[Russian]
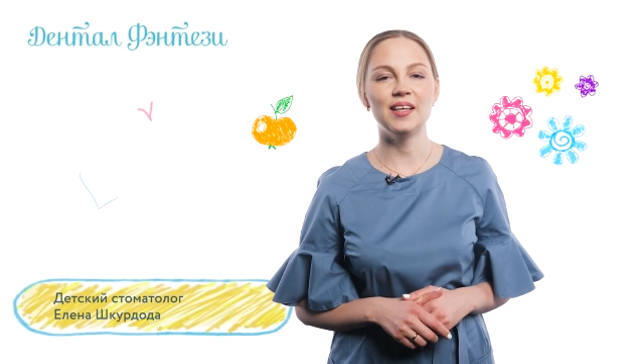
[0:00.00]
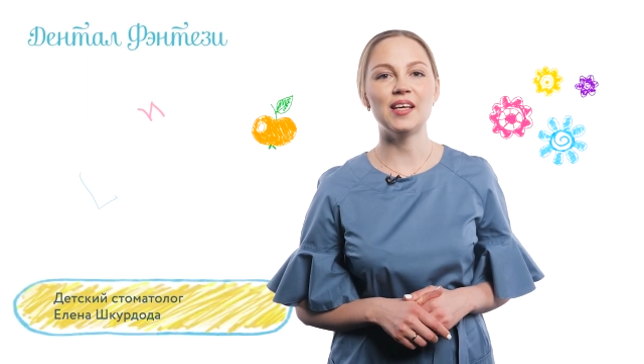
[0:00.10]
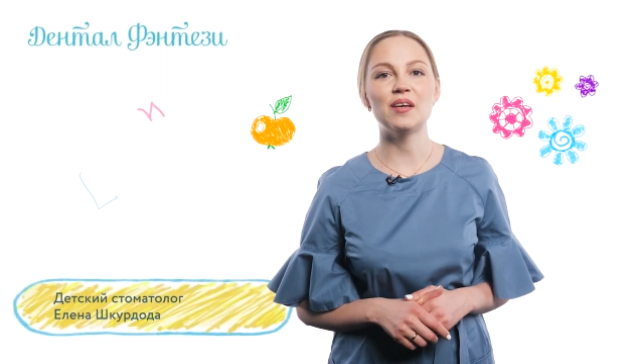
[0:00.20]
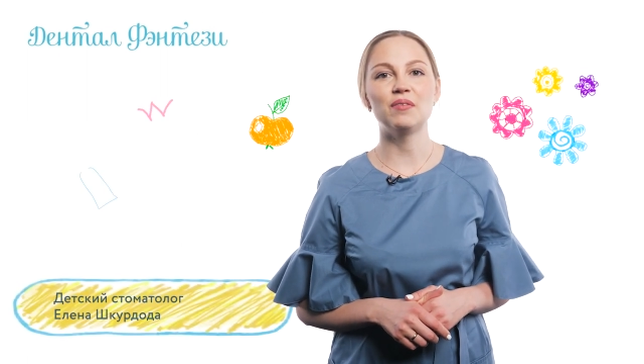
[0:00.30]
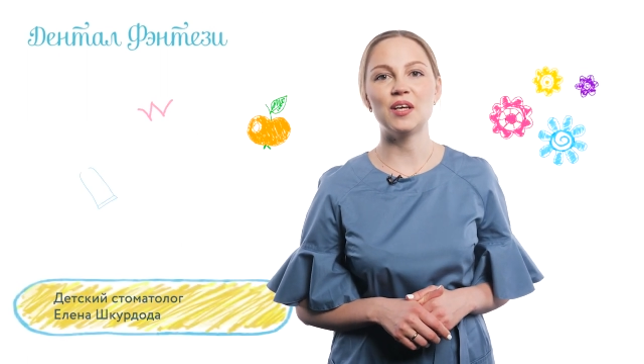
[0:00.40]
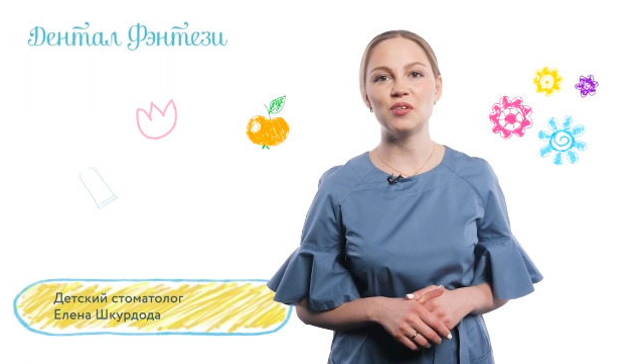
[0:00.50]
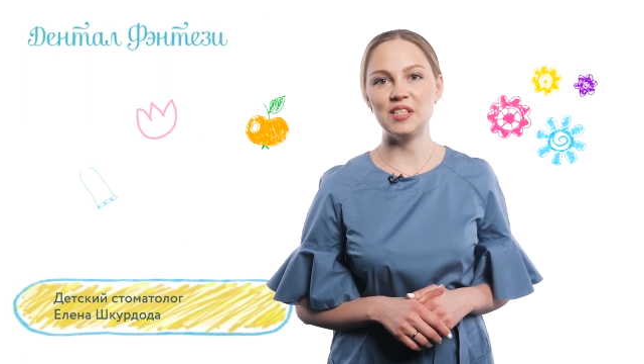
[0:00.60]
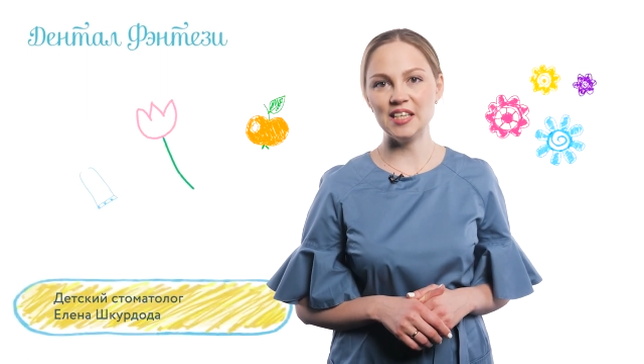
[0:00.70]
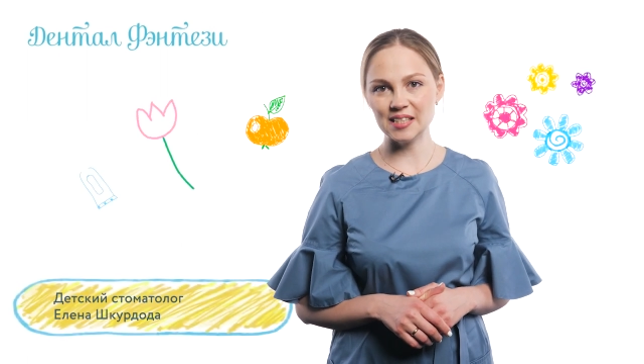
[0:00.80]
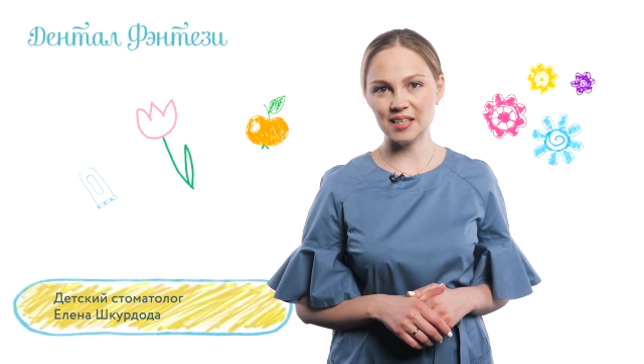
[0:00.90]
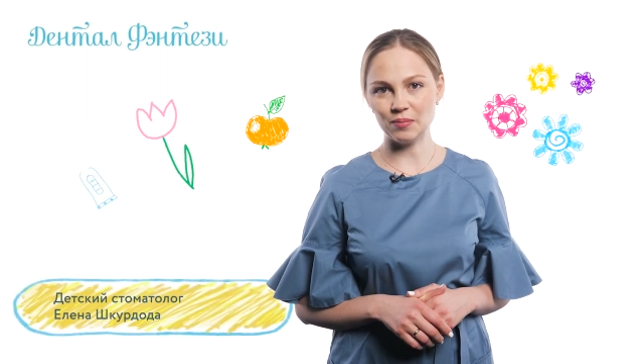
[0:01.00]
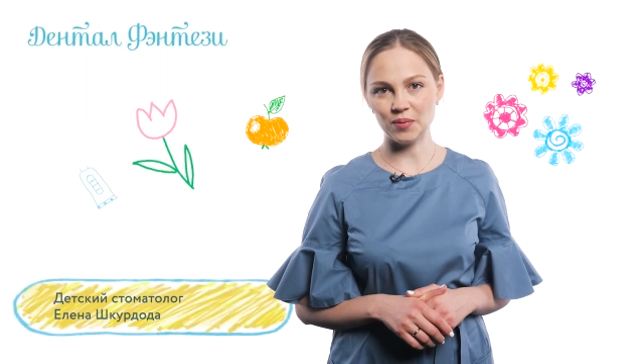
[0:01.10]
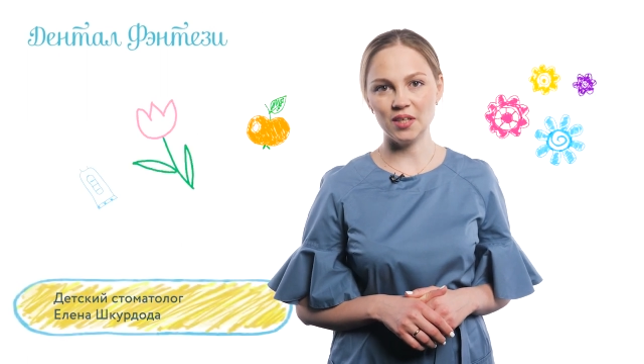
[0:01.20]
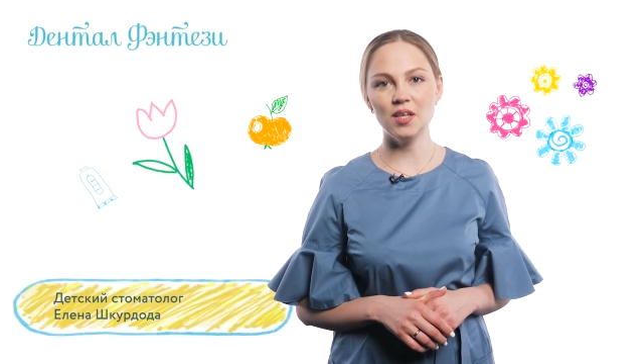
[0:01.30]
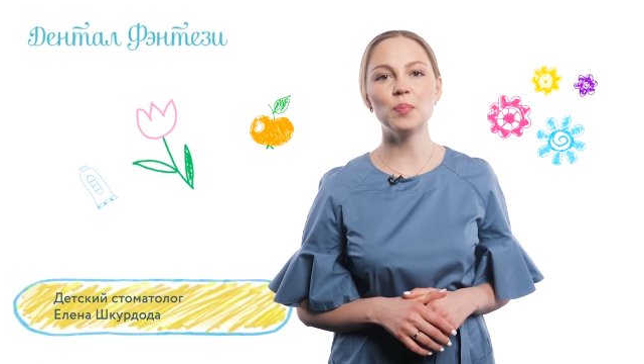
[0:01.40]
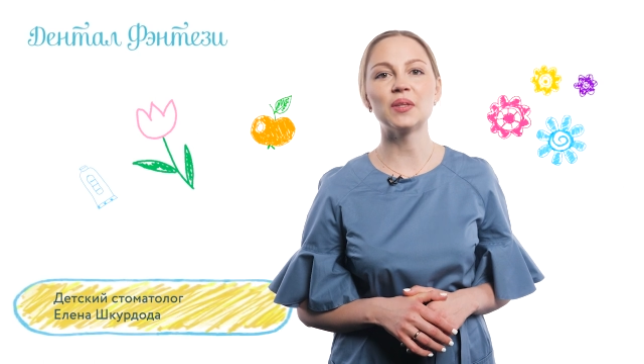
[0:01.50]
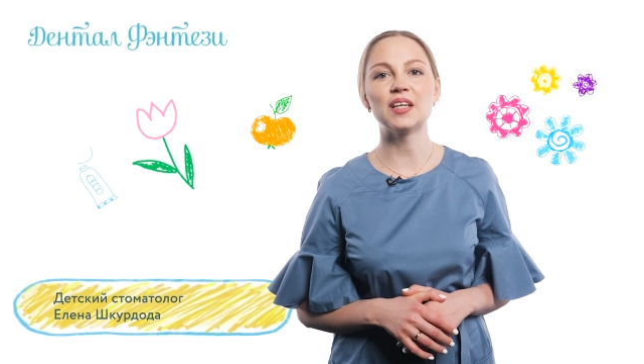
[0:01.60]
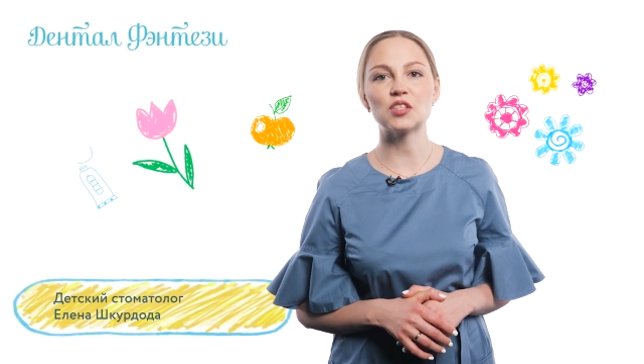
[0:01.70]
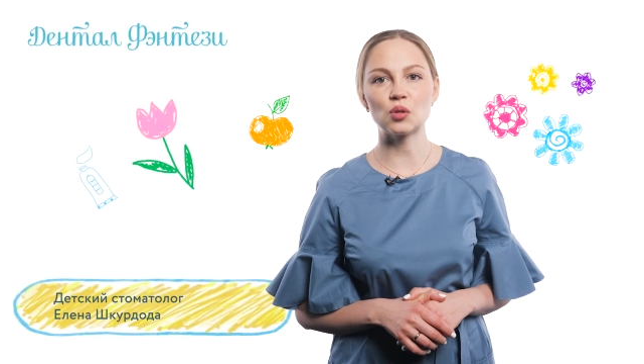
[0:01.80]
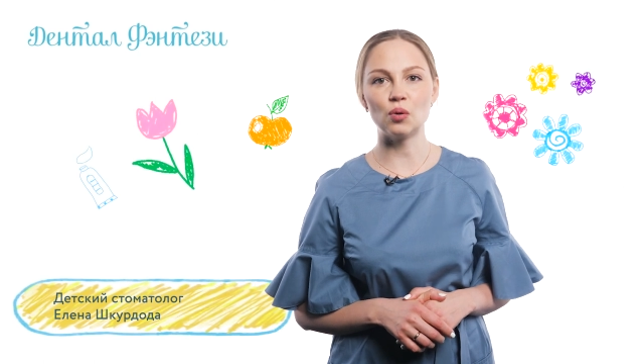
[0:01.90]
Я являюсь детским и
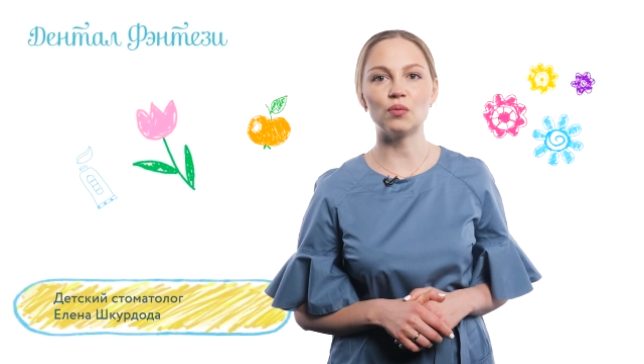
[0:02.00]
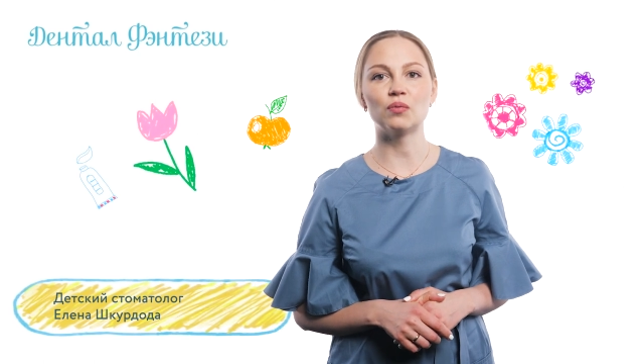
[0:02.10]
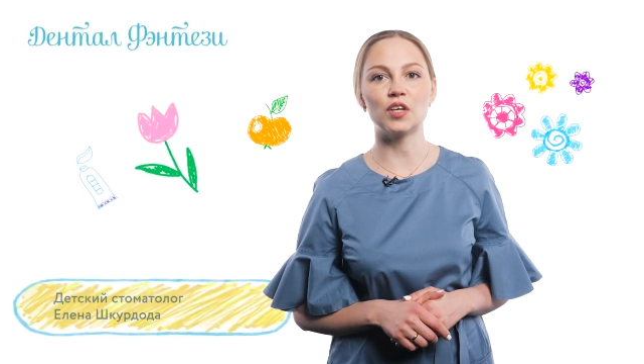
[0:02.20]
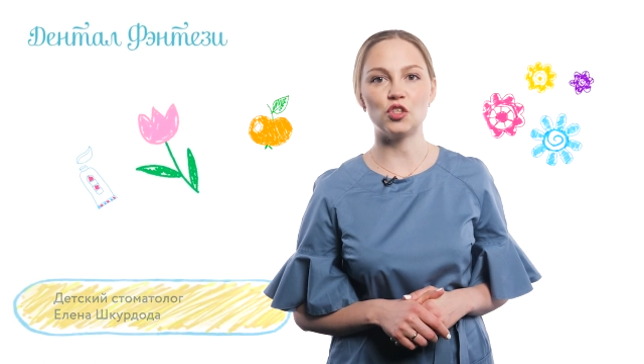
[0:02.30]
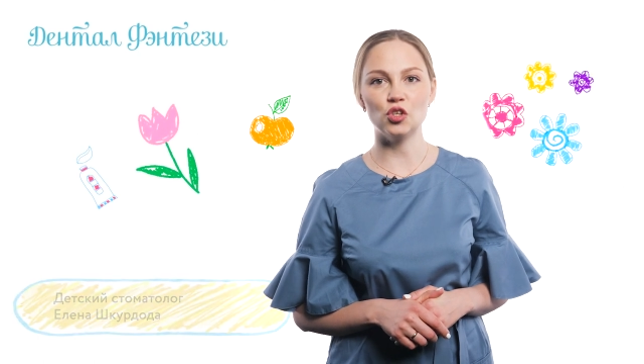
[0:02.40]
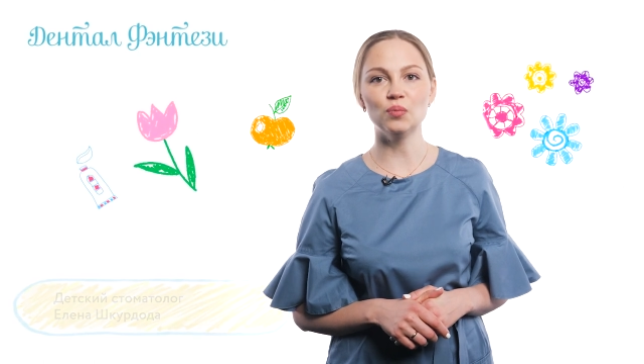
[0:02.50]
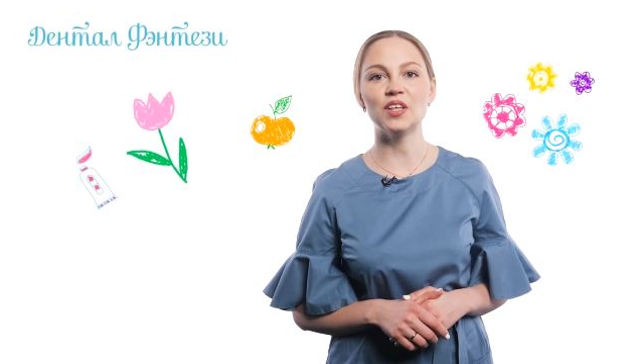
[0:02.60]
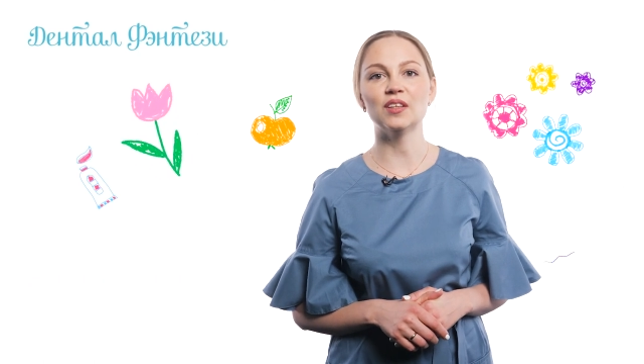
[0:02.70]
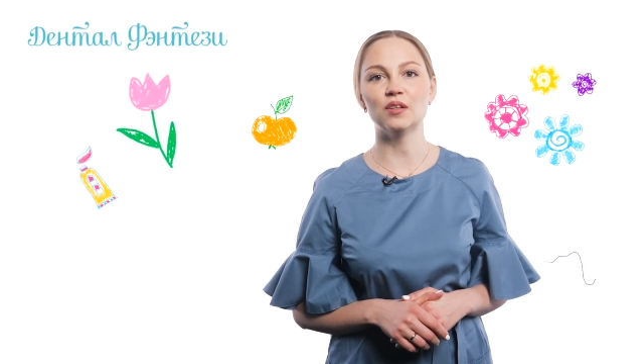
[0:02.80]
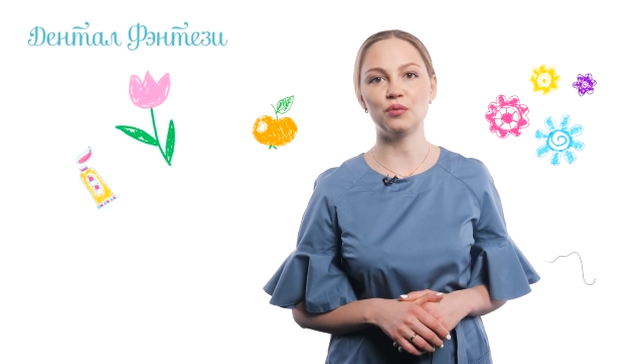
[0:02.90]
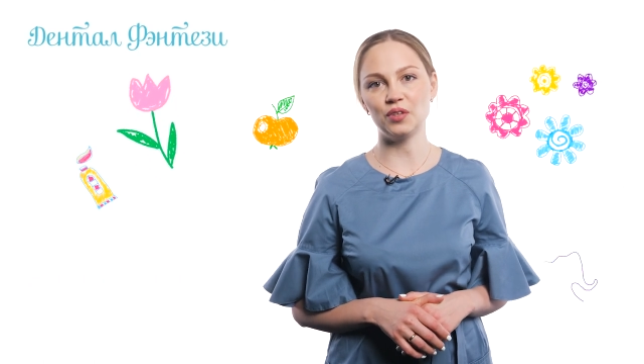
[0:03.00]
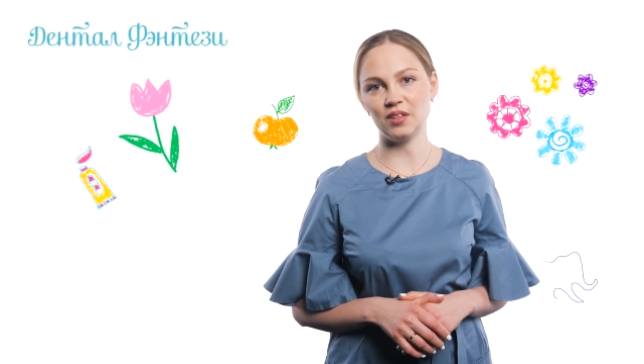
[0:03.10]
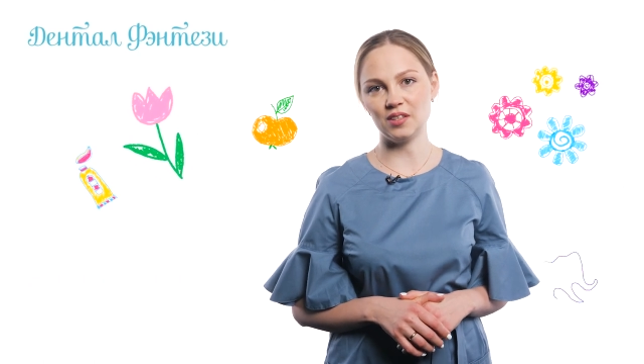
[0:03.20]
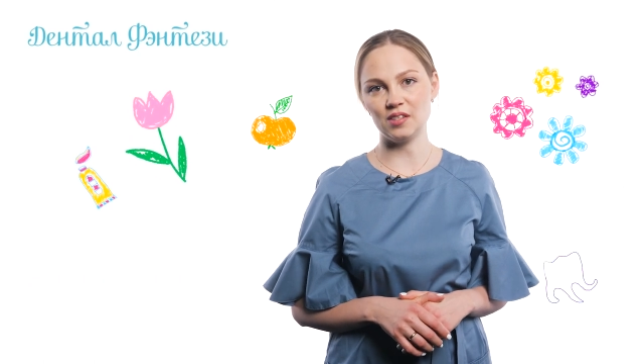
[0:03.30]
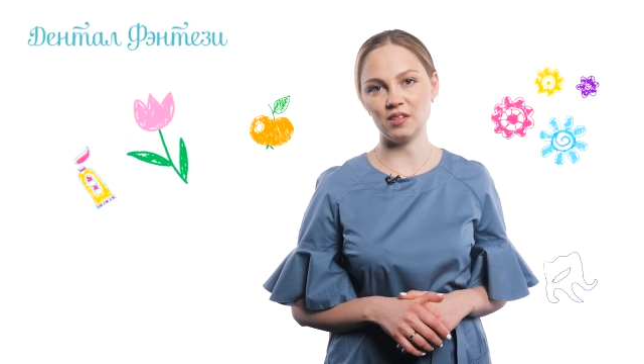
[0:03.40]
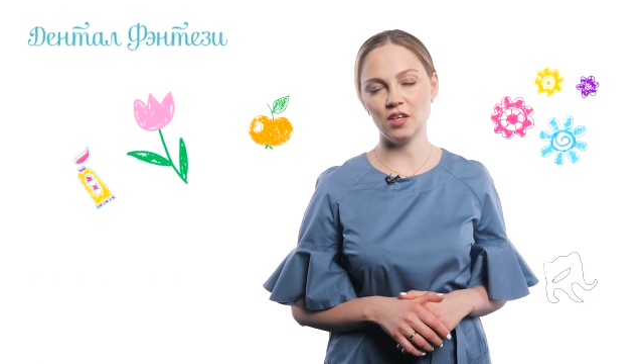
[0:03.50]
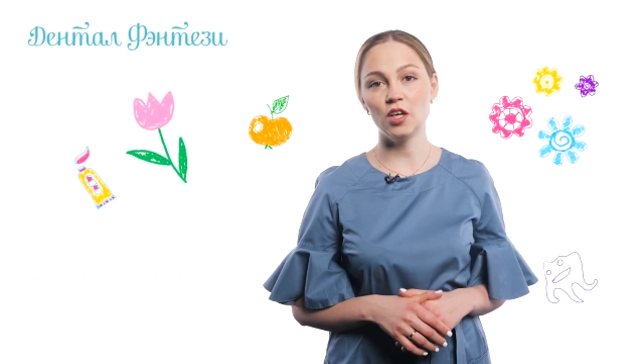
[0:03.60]
подростковым врачом Dental Fantasy,